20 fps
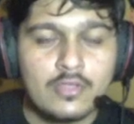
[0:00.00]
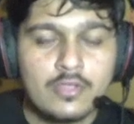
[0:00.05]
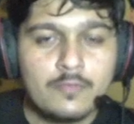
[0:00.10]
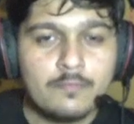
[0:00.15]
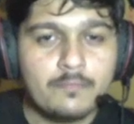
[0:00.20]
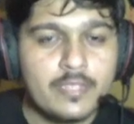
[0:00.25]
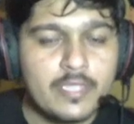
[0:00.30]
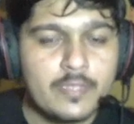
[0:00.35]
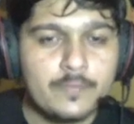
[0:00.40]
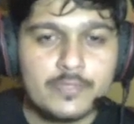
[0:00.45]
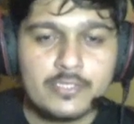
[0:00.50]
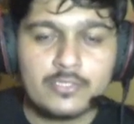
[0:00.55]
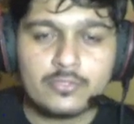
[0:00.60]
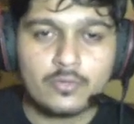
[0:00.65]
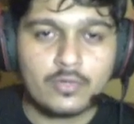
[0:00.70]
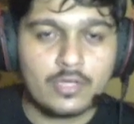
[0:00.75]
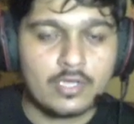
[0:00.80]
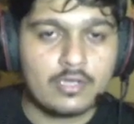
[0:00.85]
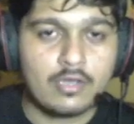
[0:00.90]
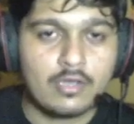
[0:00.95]
मे भी
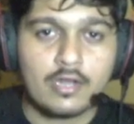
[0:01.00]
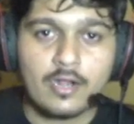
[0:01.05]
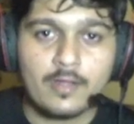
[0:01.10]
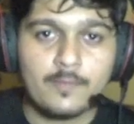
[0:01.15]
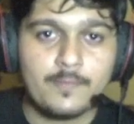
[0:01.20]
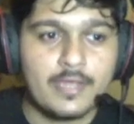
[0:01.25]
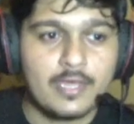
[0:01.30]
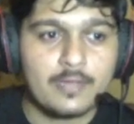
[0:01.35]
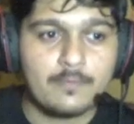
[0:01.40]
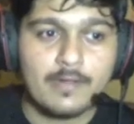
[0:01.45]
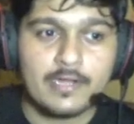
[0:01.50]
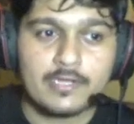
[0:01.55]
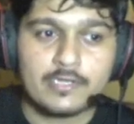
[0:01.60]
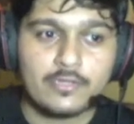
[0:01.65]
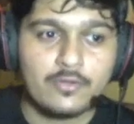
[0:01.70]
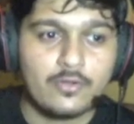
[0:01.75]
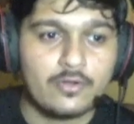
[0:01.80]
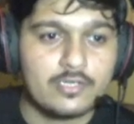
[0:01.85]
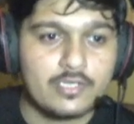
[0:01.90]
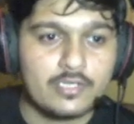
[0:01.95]
थोड़ा ख़राब है यार बैटिंग
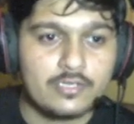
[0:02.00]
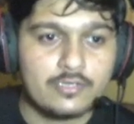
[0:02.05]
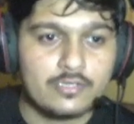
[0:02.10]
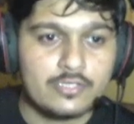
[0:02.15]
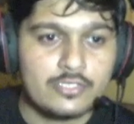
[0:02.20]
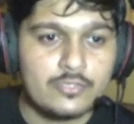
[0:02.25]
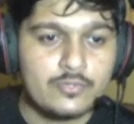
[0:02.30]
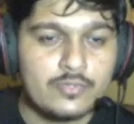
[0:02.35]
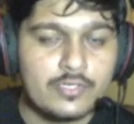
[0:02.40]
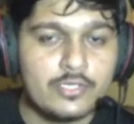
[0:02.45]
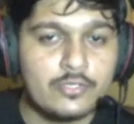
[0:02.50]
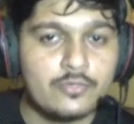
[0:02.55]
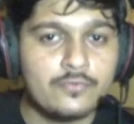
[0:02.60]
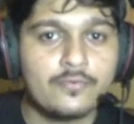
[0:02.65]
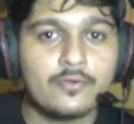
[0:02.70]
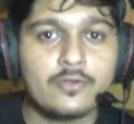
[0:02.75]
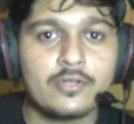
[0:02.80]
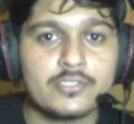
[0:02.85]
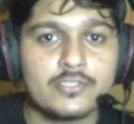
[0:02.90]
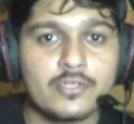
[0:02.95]
ऑर्डर यू नीड टू
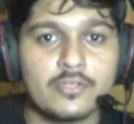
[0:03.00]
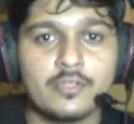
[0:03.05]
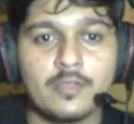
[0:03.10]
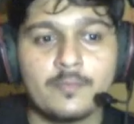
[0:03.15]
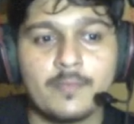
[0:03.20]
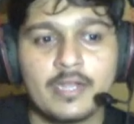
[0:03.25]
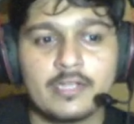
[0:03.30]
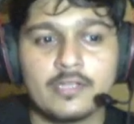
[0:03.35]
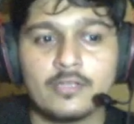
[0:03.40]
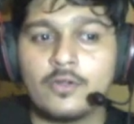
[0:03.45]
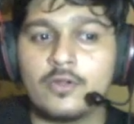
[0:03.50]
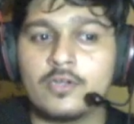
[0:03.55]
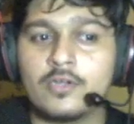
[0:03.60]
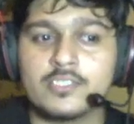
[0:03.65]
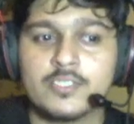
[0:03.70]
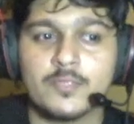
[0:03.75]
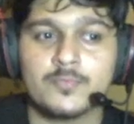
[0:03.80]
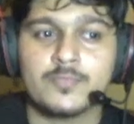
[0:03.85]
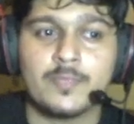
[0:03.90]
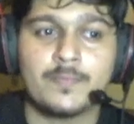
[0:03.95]
फोकस ऑन या बैटिंग ऑर्डर
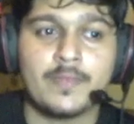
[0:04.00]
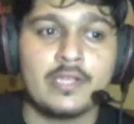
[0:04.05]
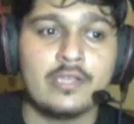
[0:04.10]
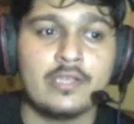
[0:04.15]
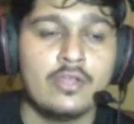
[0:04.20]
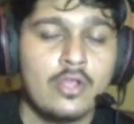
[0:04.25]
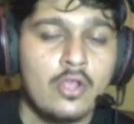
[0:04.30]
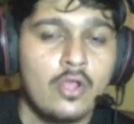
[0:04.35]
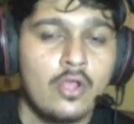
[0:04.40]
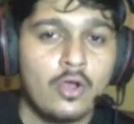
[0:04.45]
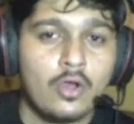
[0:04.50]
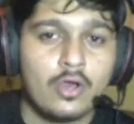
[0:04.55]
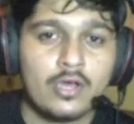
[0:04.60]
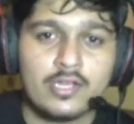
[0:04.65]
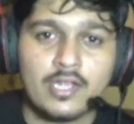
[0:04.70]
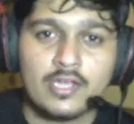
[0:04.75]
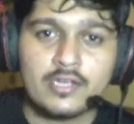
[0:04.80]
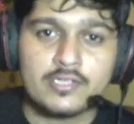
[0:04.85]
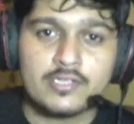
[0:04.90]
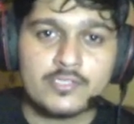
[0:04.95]
सबसे पहले और
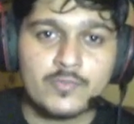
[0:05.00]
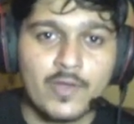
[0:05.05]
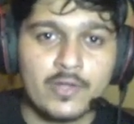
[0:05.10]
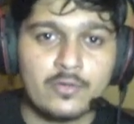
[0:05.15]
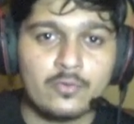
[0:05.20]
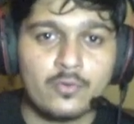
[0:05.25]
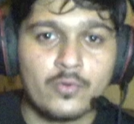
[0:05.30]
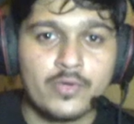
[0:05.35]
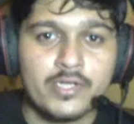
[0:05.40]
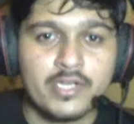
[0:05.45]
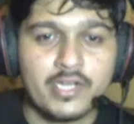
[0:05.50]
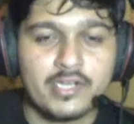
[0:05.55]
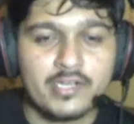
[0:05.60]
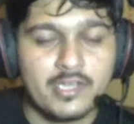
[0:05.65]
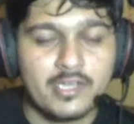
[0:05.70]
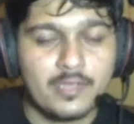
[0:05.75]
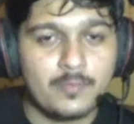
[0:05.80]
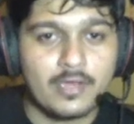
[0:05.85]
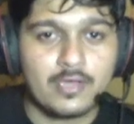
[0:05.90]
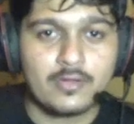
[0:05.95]
यार रिजवान को कोई डंडे
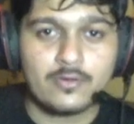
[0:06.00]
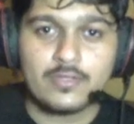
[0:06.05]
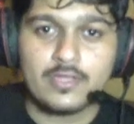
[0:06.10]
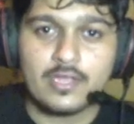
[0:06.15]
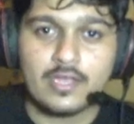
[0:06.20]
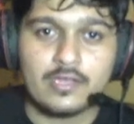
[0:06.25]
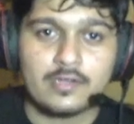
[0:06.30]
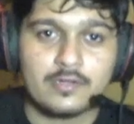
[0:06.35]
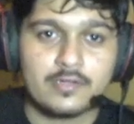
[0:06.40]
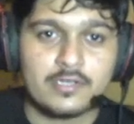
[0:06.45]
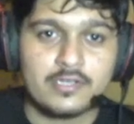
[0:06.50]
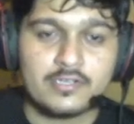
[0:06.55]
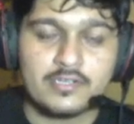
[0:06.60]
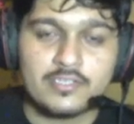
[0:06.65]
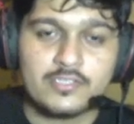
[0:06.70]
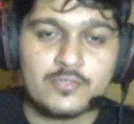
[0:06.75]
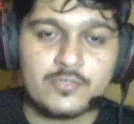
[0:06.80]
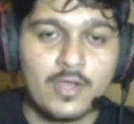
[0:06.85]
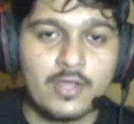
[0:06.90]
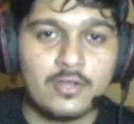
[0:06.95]
मारो यार
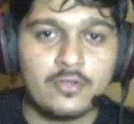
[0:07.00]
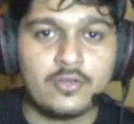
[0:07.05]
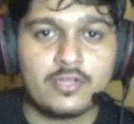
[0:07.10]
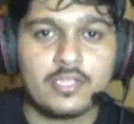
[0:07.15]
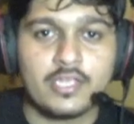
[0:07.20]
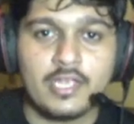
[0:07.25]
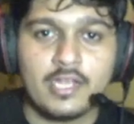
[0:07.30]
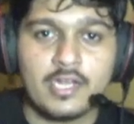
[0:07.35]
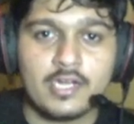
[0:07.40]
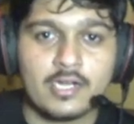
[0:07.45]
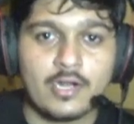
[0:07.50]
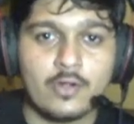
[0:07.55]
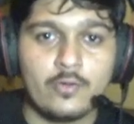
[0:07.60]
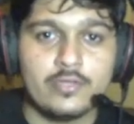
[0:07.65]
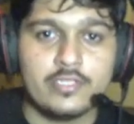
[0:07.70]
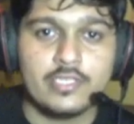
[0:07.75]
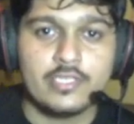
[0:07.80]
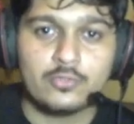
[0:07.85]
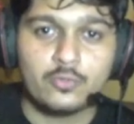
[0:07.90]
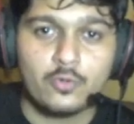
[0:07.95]
रिजवान और के राहुल
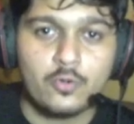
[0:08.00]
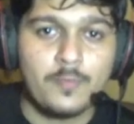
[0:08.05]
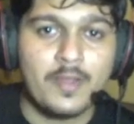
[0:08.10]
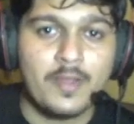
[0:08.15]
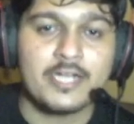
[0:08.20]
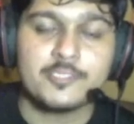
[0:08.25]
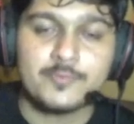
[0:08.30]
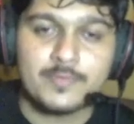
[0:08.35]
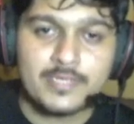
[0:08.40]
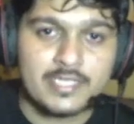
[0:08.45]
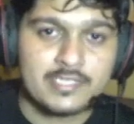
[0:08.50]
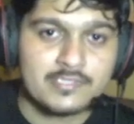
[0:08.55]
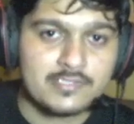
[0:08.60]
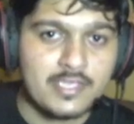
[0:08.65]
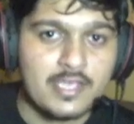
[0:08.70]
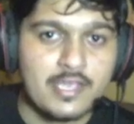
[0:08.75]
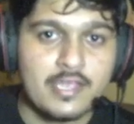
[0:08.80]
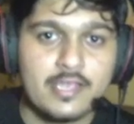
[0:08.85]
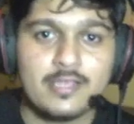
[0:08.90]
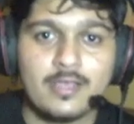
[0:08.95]
ये दो बैट्समैन ऐसे
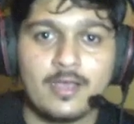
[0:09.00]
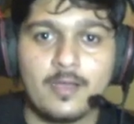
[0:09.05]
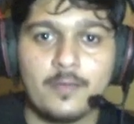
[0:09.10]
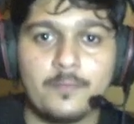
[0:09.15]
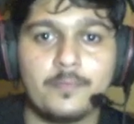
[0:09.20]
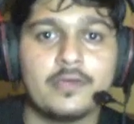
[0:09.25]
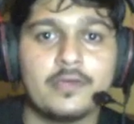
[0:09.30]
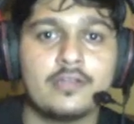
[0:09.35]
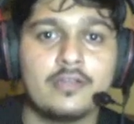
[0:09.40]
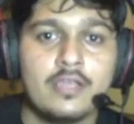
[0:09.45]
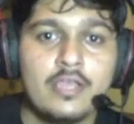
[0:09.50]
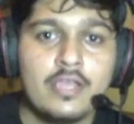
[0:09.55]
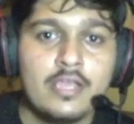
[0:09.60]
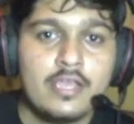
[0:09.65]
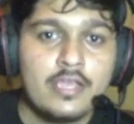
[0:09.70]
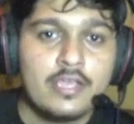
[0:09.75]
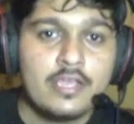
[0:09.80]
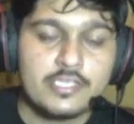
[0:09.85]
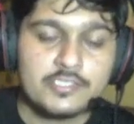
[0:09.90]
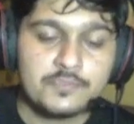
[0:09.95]
हैं यहाँ पर
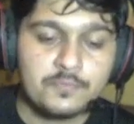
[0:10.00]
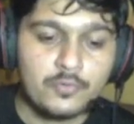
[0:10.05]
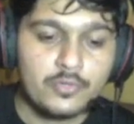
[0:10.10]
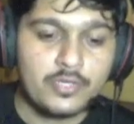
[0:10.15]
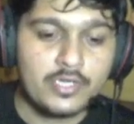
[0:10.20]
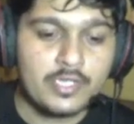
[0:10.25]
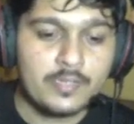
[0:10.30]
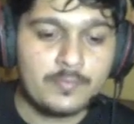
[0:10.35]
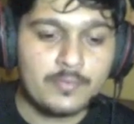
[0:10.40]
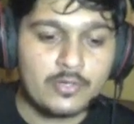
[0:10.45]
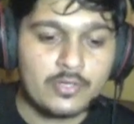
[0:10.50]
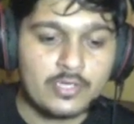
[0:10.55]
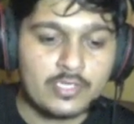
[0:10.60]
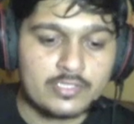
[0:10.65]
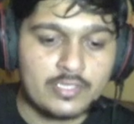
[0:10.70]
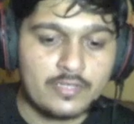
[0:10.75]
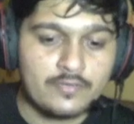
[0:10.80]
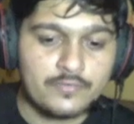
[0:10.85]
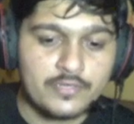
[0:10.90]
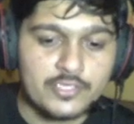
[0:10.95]
इस पूरे मेरे को लगता
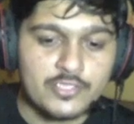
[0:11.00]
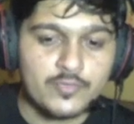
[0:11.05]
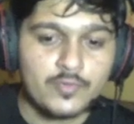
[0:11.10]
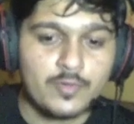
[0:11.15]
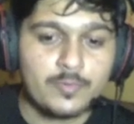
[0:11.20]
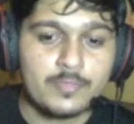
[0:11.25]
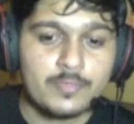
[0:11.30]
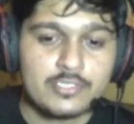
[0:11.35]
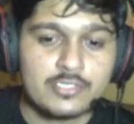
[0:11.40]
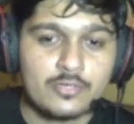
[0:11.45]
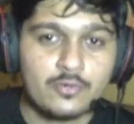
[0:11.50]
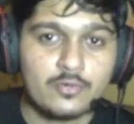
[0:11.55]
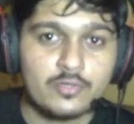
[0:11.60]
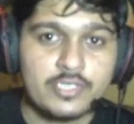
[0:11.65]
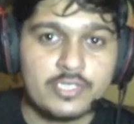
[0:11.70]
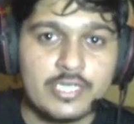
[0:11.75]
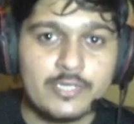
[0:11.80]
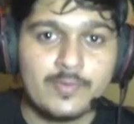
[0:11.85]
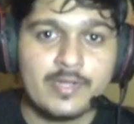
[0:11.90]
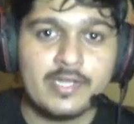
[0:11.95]
है विश्व में जिनको
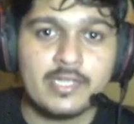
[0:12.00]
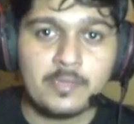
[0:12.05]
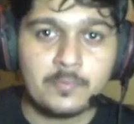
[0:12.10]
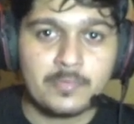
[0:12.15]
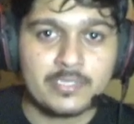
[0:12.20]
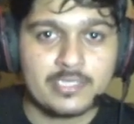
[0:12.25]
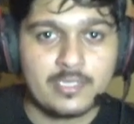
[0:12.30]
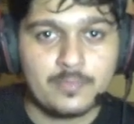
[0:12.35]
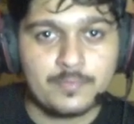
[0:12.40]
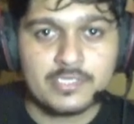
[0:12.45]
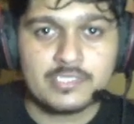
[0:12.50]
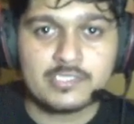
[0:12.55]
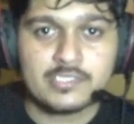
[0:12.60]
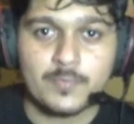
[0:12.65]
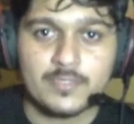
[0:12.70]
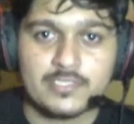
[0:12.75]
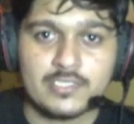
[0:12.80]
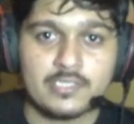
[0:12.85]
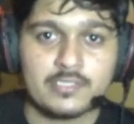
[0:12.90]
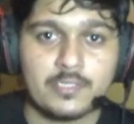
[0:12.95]
टी ट्वेंटी का मतलब ही नहीं
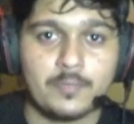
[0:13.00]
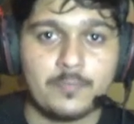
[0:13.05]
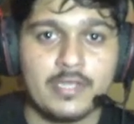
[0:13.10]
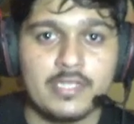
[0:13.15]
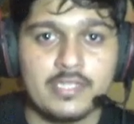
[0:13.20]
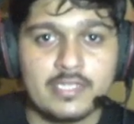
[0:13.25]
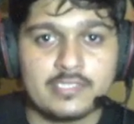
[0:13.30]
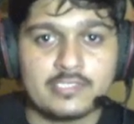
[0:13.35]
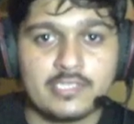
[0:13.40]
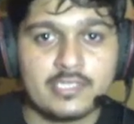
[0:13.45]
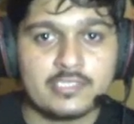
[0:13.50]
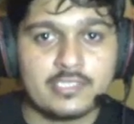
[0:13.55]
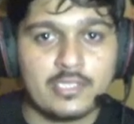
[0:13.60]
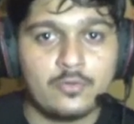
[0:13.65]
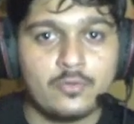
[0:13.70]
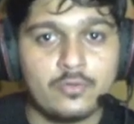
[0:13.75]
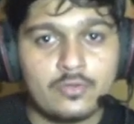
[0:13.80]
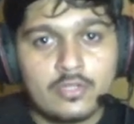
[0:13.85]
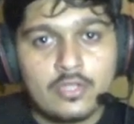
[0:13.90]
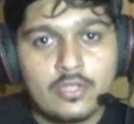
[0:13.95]
समझ आता भाई ऐसा लगता है लोग